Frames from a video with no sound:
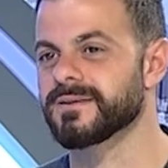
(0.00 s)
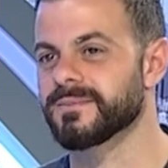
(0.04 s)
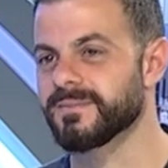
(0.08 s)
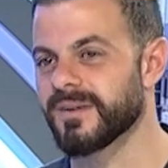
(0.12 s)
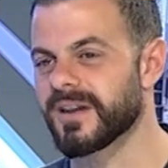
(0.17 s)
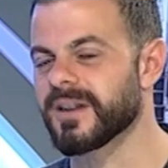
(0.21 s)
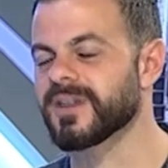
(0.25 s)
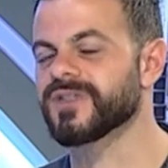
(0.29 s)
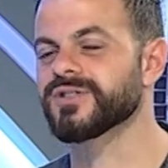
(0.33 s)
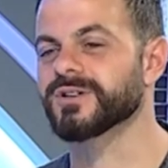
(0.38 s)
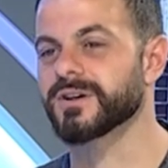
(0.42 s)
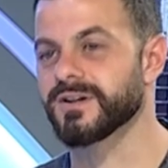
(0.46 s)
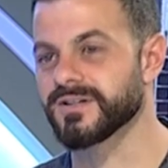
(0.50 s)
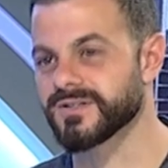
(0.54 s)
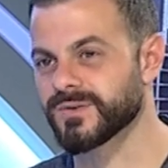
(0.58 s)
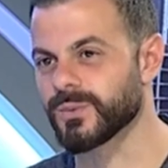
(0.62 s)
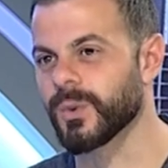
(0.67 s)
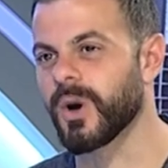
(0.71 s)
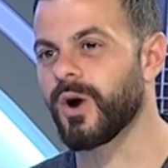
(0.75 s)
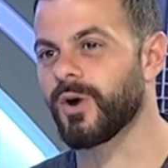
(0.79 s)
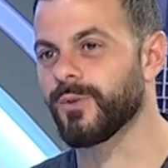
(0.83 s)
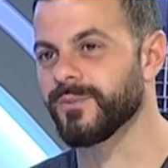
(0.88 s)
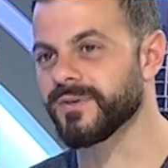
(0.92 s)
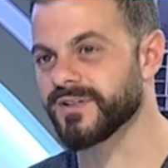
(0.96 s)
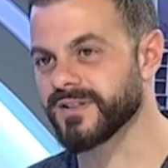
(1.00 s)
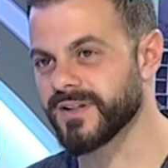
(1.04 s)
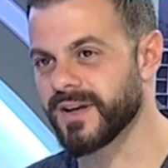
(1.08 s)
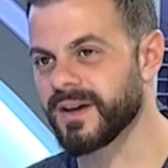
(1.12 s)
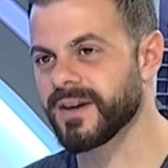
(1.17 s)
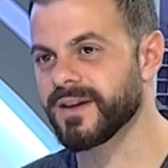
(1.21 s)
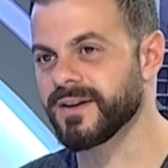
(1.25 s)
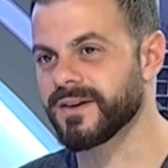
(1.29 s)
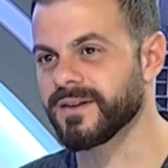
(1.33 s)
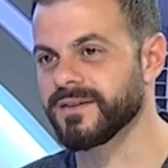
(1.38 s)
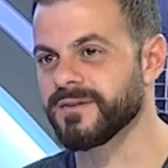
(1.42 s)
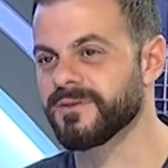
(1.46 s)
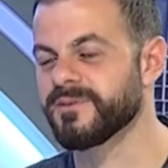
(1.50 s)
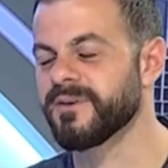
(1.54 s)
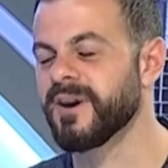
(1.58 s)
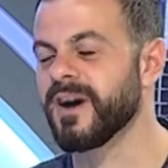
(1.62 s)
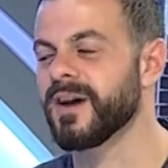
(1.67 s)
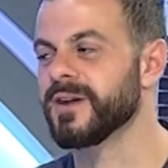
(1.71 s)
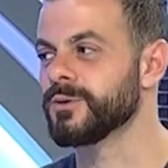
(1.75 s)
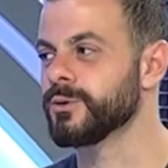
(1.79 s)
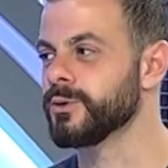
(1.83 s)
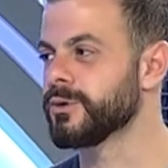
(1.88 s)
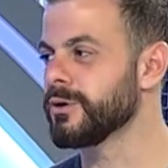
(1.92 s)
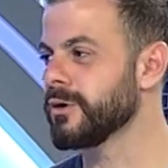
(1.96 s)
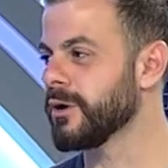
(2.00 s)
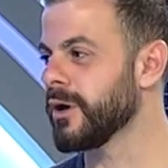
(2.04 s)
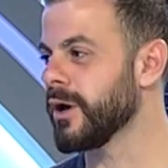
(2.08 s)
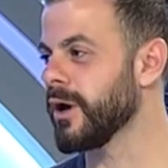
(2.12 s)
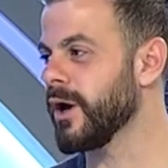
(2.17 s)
8 آه، اشخاص وقعوا بالنهر انفقدوا